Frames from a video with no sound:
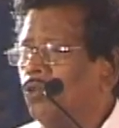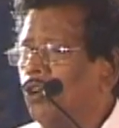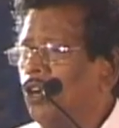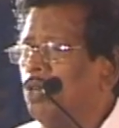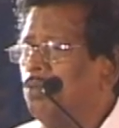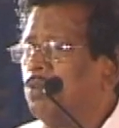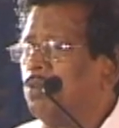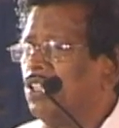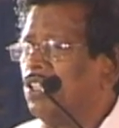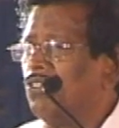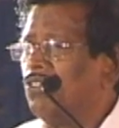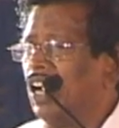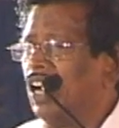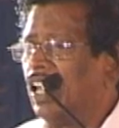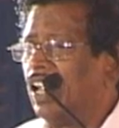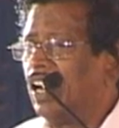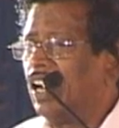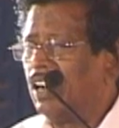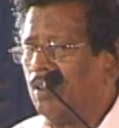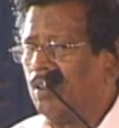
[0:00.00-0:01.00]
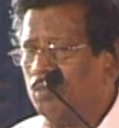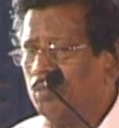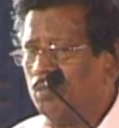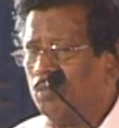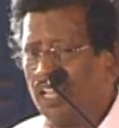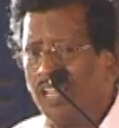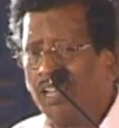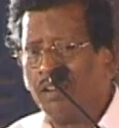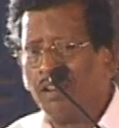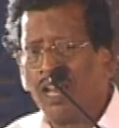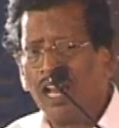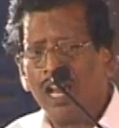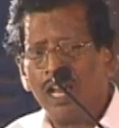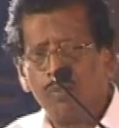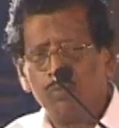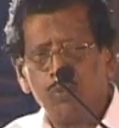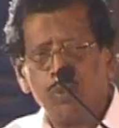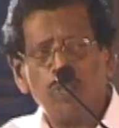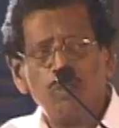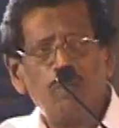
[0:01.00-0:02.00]
ஒளிப்பதிவாளர் மிக
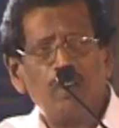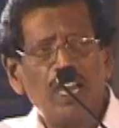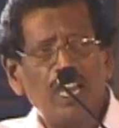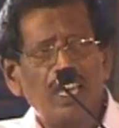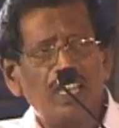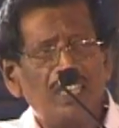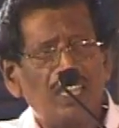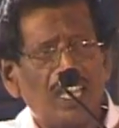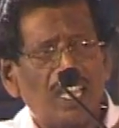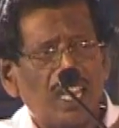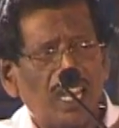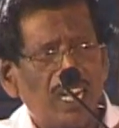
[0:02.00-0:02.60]
அற்புதமாக அந்த